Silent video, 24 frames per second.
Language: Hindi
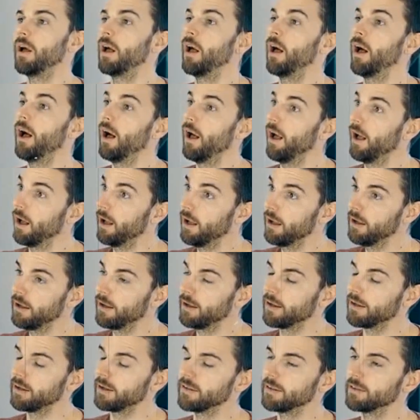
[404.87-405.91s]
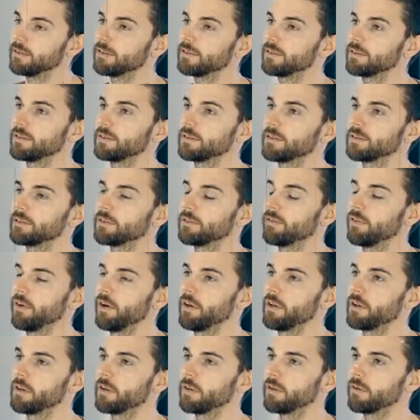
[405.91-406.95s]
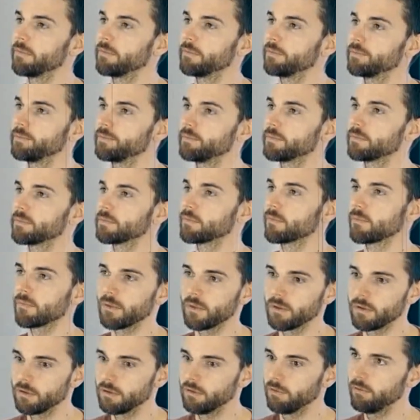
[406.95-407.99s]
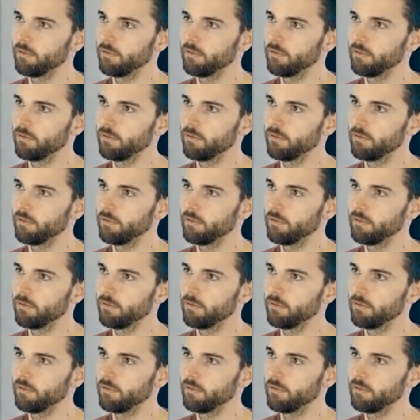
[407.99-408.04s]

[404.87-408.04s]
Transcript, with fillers: उजाला अब खिड़कियों के शीशों पर धूमसी बन के उतर चुका था